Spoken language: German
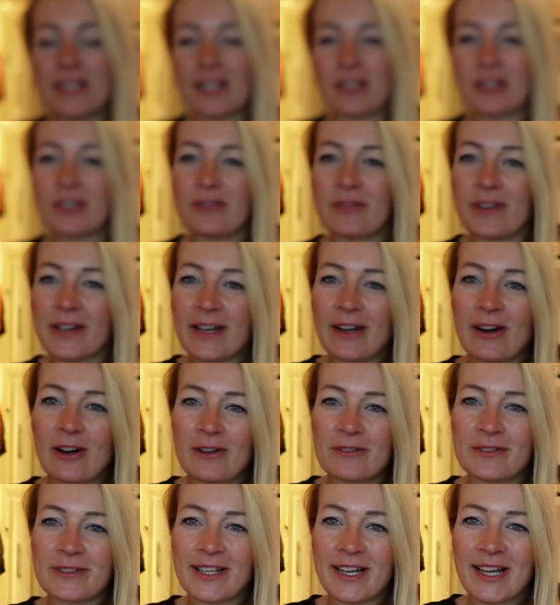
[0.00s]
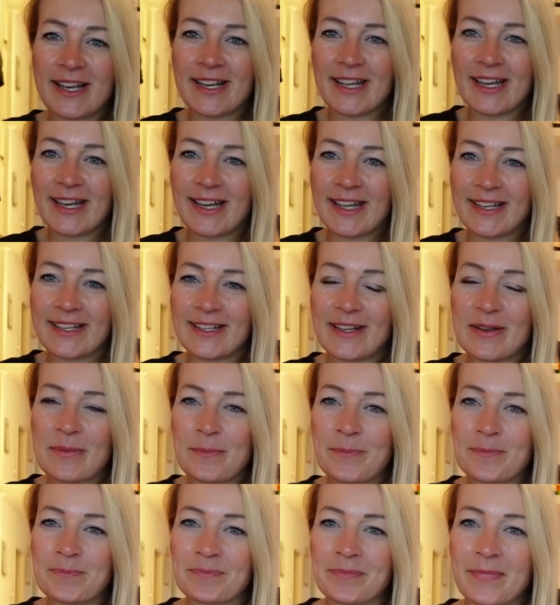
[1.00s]
dann schon verkauft an
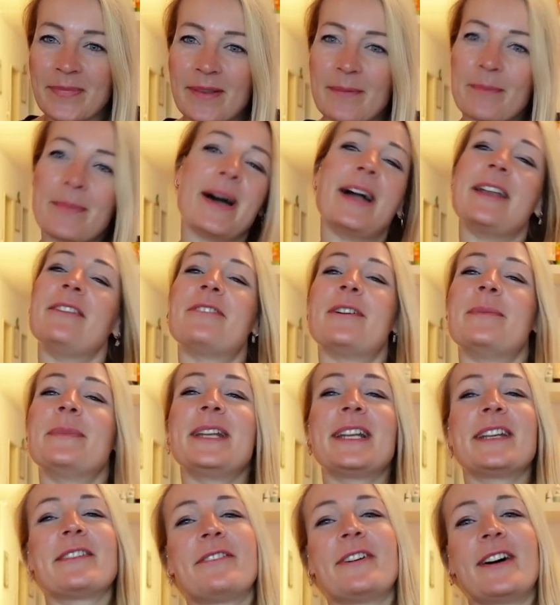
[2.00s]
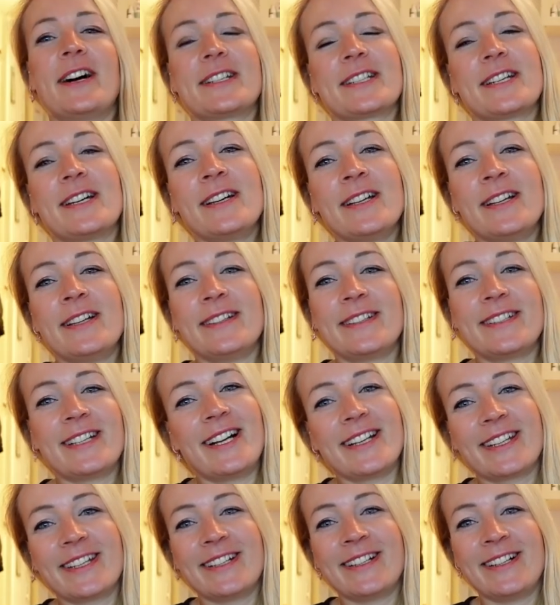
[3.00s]
einen Mann, Familienvater,
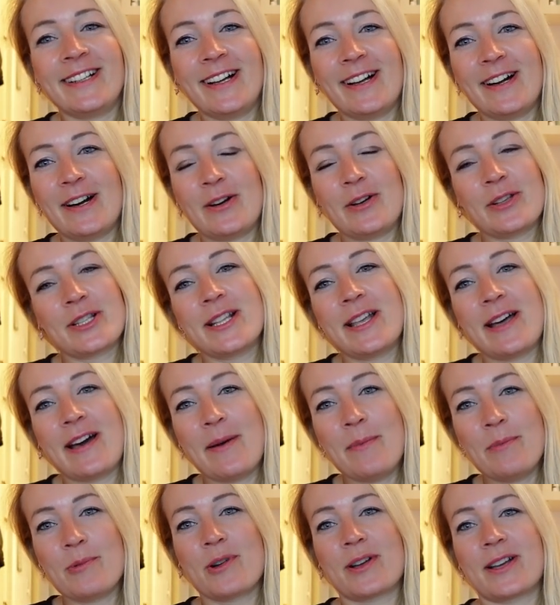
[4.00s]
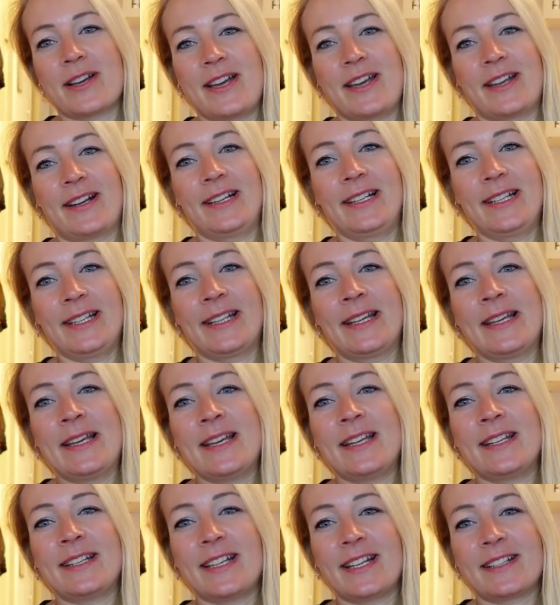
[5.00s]
Daniel aus Hamburg eigentlich.
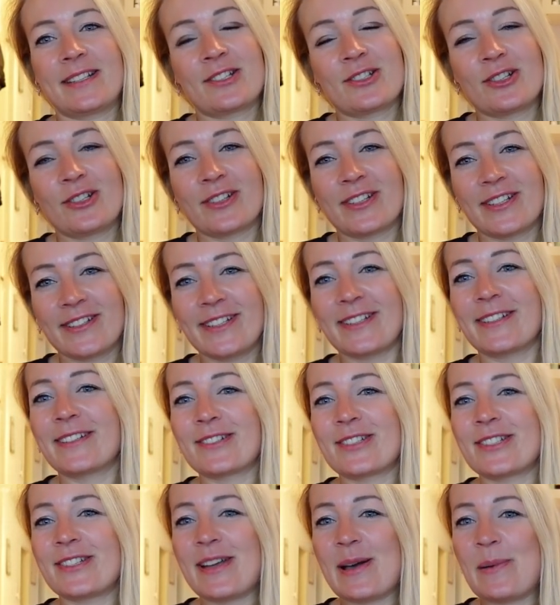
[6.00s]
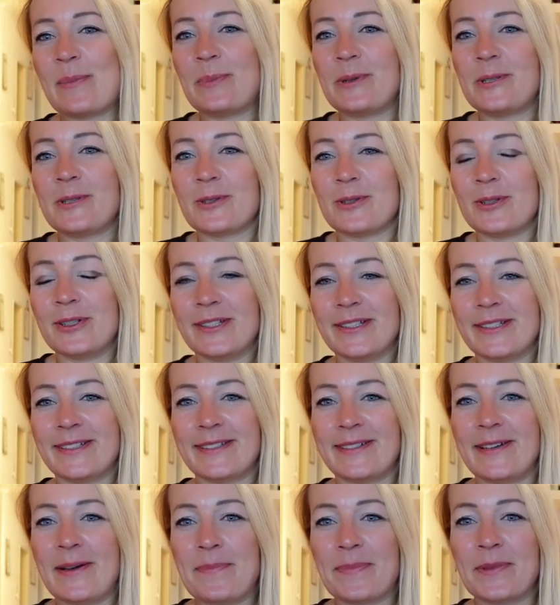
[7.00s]
Der hat sich schon einen Kredit geschnappt
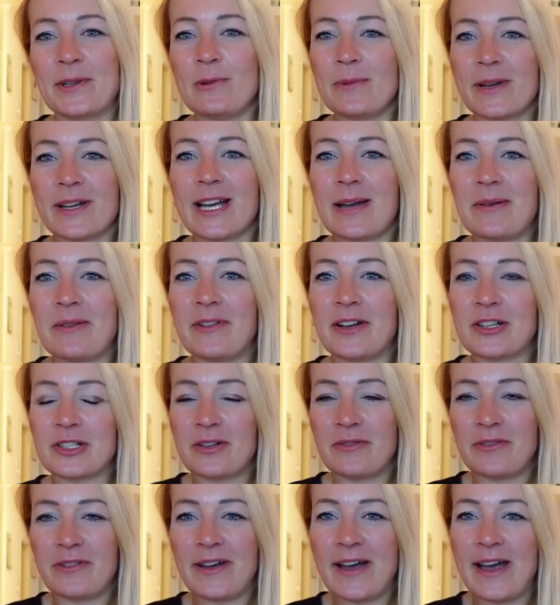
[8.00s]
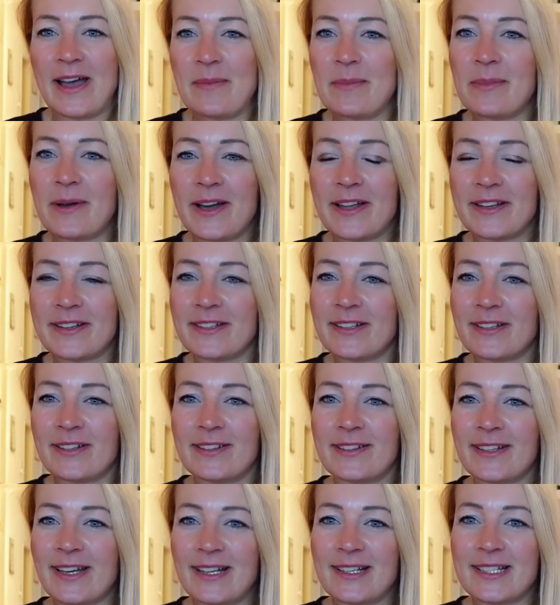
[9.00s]
und ähm, die Übergabe war schon vereinbart
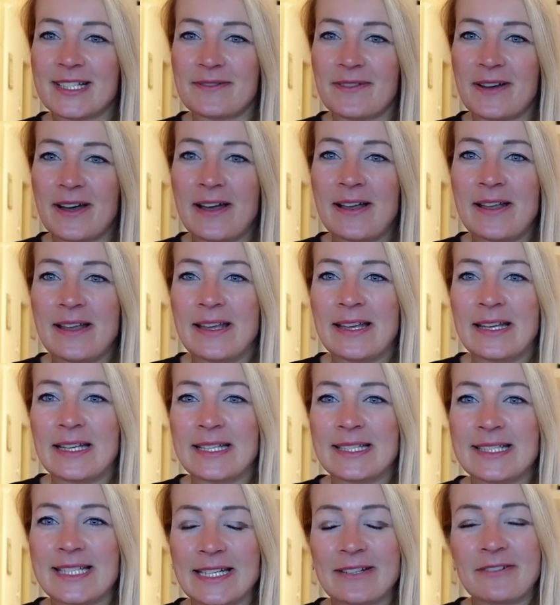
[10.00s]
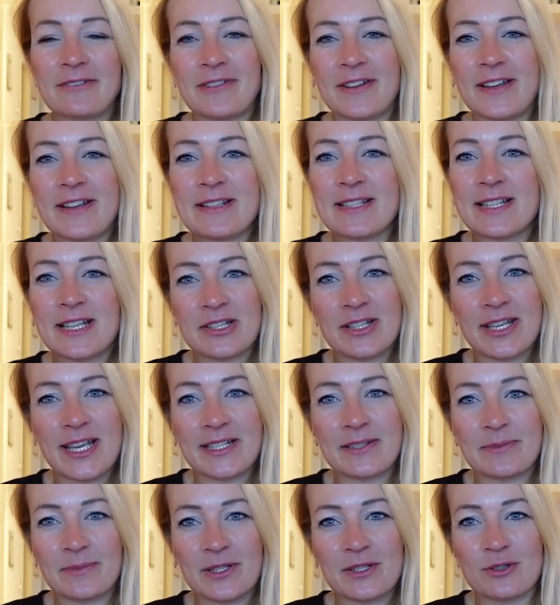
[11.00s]
und alles war dingfest. Also ich
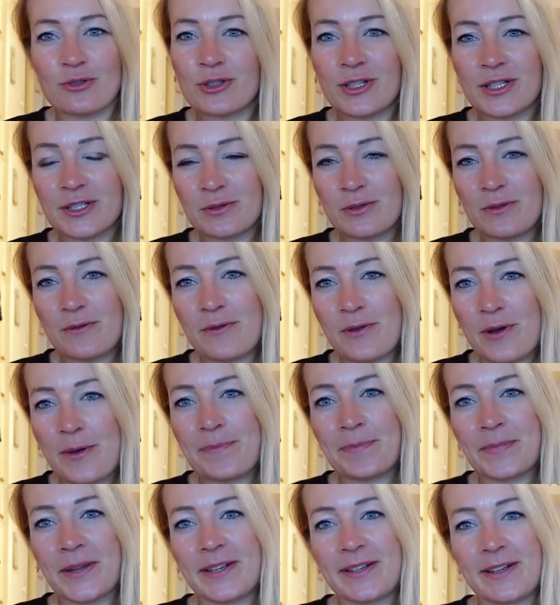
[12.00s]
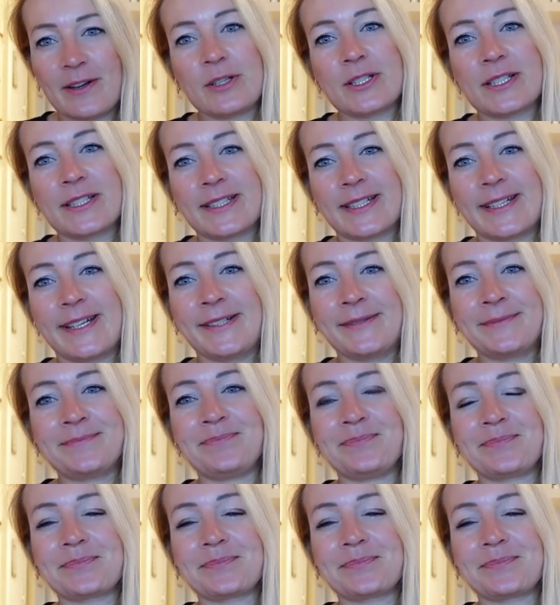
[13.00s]
hätte mich so oder so vom Knaus getrennt.